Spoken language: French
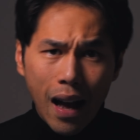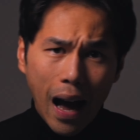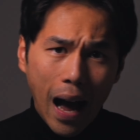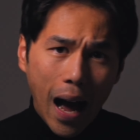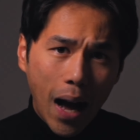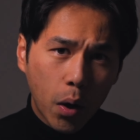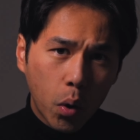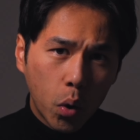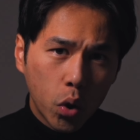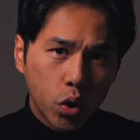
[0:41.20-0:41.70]

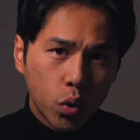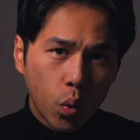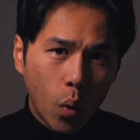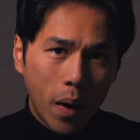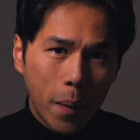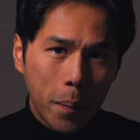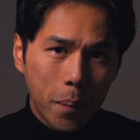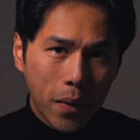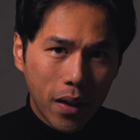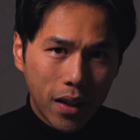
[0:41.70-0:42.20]

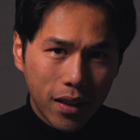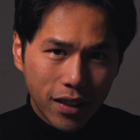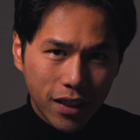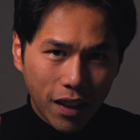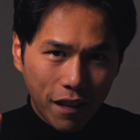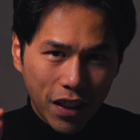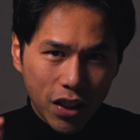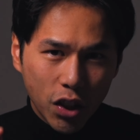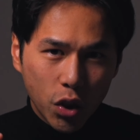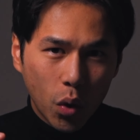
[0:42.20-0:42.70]
Accroche-toi,
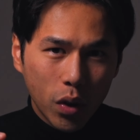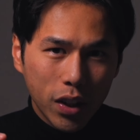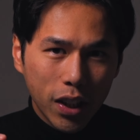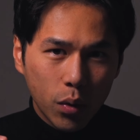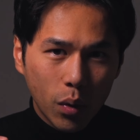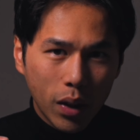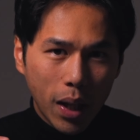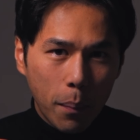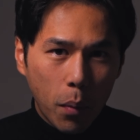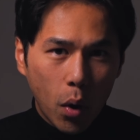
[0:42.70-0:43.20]
ça va changer
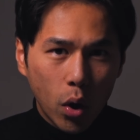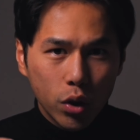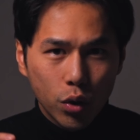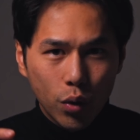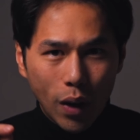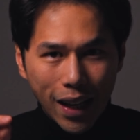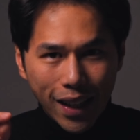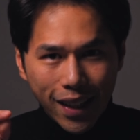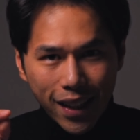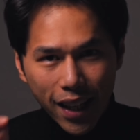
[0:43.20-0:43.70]
ton approche
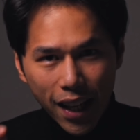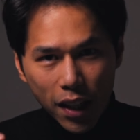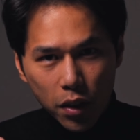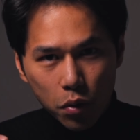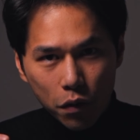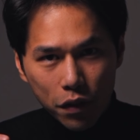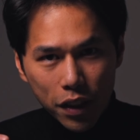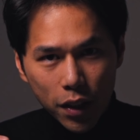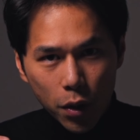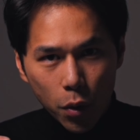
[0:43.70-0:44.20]
de la
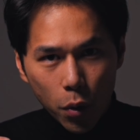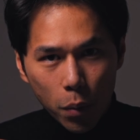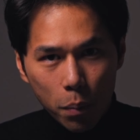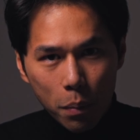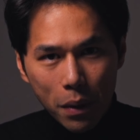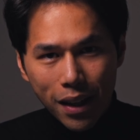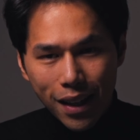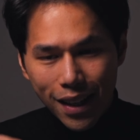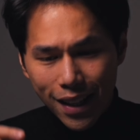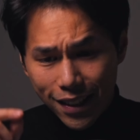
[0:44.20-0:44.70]
création vidéo,
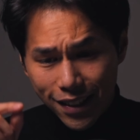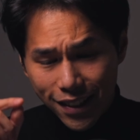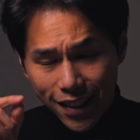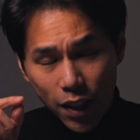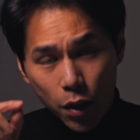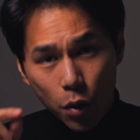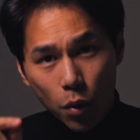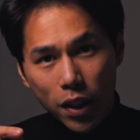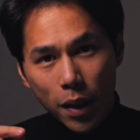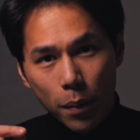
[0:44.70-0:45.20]
et ce
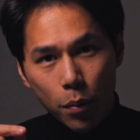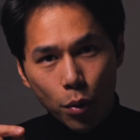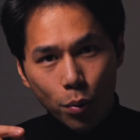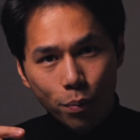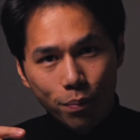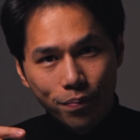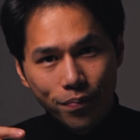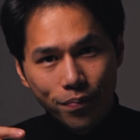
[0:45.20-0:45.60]
n'est que le début.